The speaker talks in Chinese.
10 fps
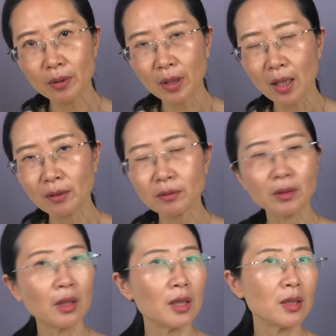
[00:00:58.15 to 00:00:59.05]
糖
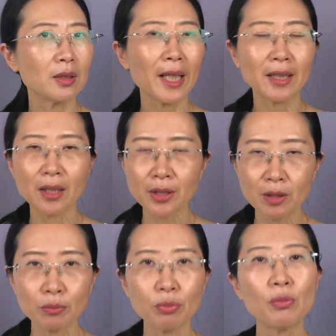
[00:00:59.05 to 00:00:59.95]
呃耐糖
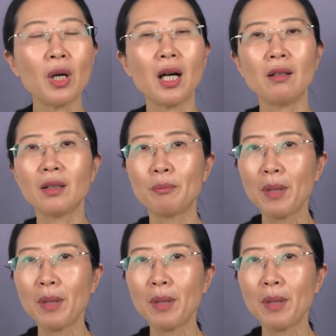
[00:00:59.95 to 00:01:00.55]
性不好了，